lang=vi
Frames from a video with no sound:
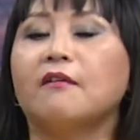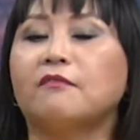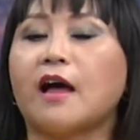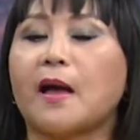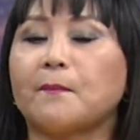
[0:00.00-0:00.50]

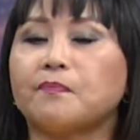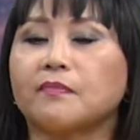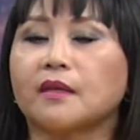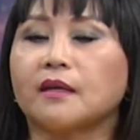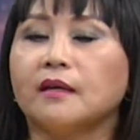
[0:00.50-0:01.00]
Và
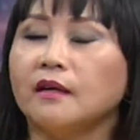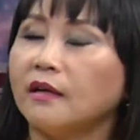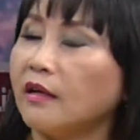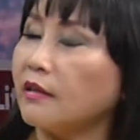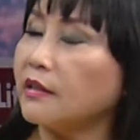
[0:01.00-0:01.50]
um,
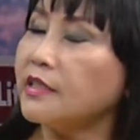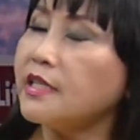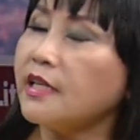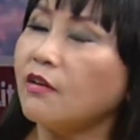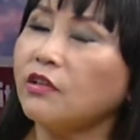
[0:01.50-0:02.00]
tiến
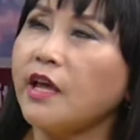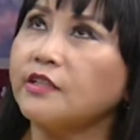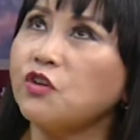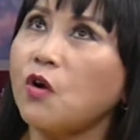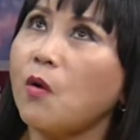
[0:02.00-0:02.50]
sĩ có thể
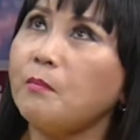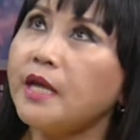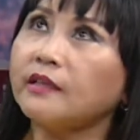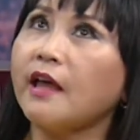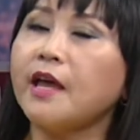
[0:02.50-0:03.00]
cho
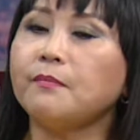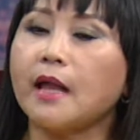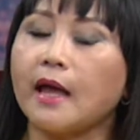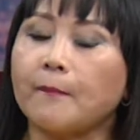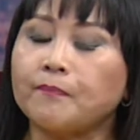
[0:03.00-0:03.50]
biết thêm
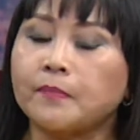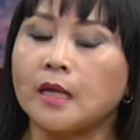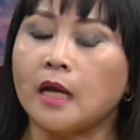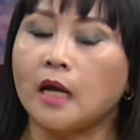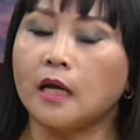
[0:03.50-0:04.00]
là
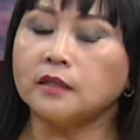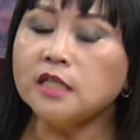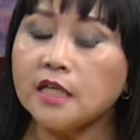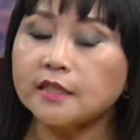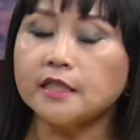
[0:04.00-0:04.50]
uh,
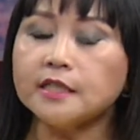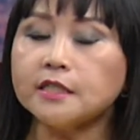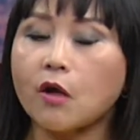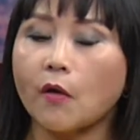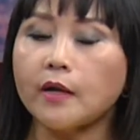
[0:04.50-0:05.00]
như là tiến
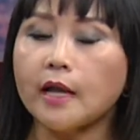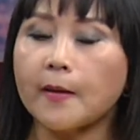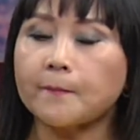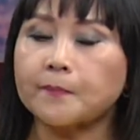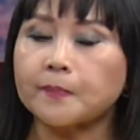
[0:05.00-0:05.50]
sĩ nói
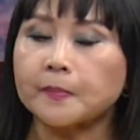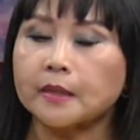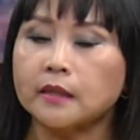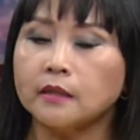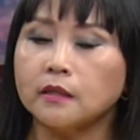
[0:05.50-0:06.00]
là
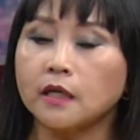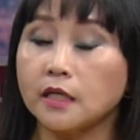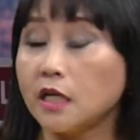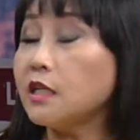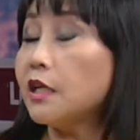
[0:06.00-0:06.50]

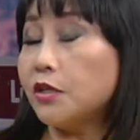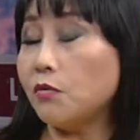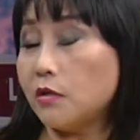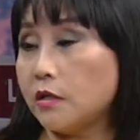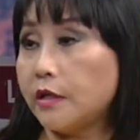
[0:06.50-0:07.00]
cần rất là
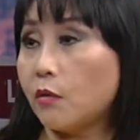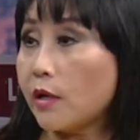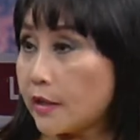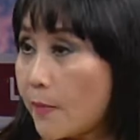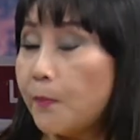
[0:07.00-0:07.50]
nhiều người
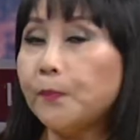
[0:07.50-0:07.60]
quan tâm